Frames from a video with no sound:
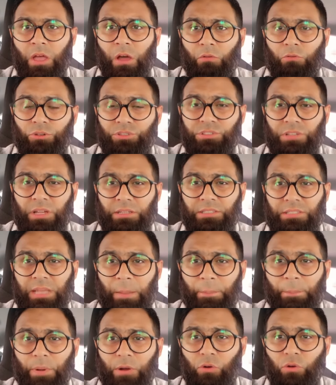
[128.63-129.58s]
वो
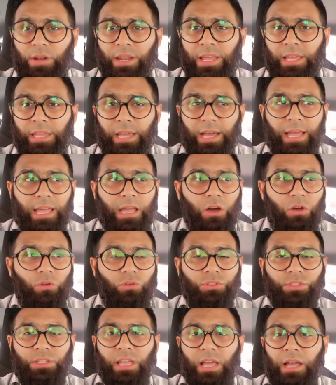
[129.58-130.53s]
जैम्पा को लेके आया और
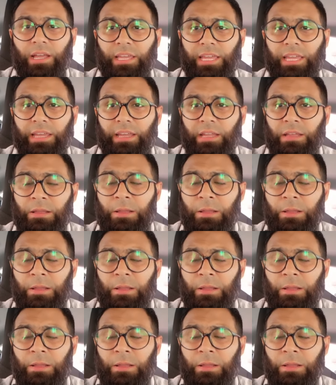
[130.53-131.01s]
उसने आके